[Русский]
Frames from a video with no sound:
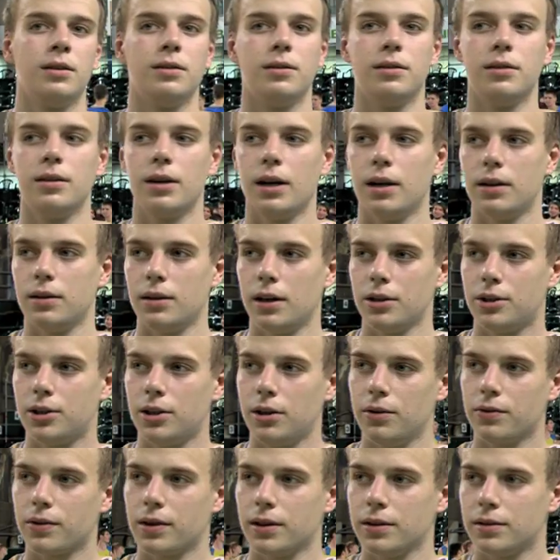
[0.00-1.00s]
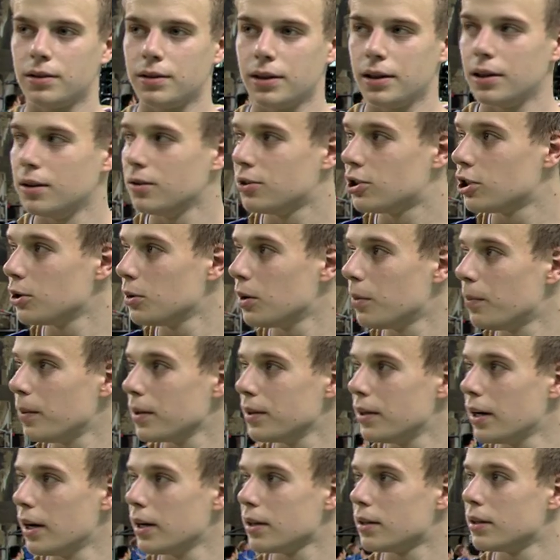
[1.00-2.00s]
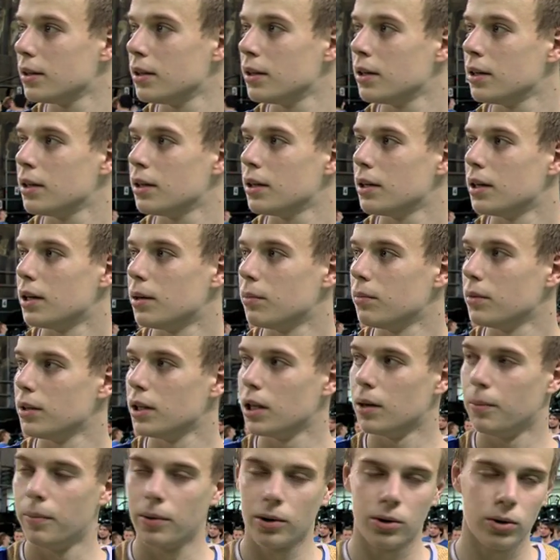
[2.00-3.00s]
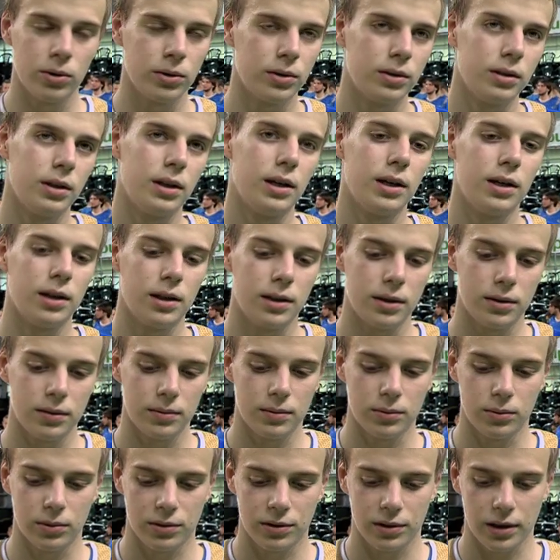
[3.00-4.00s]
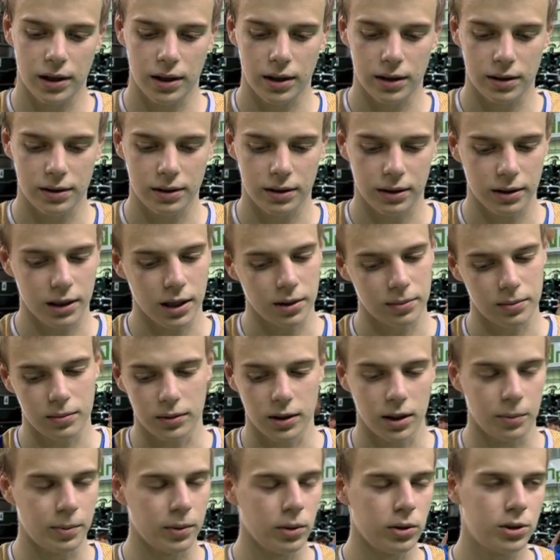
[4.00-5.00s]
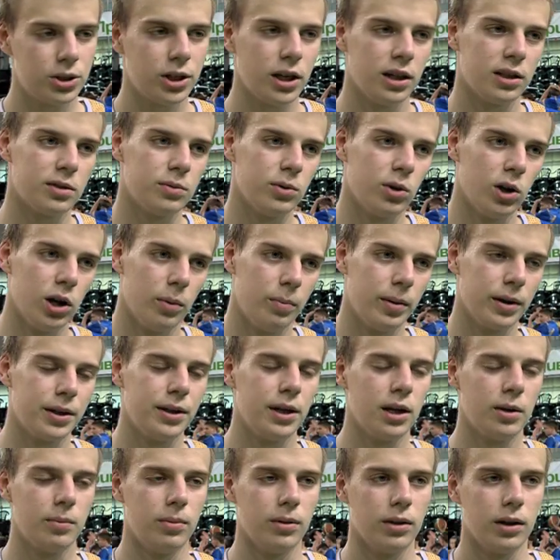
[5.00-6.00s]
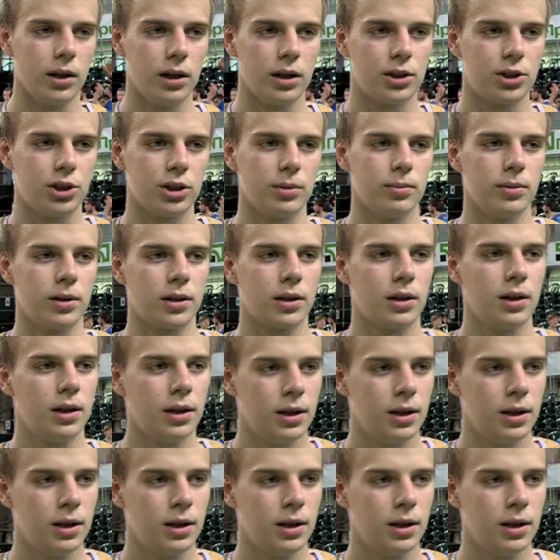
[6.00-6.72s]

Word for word: Да, начали в конце не всего подать, а мы наоборот на усталости как бы не получалось, много потерь было, ошибок.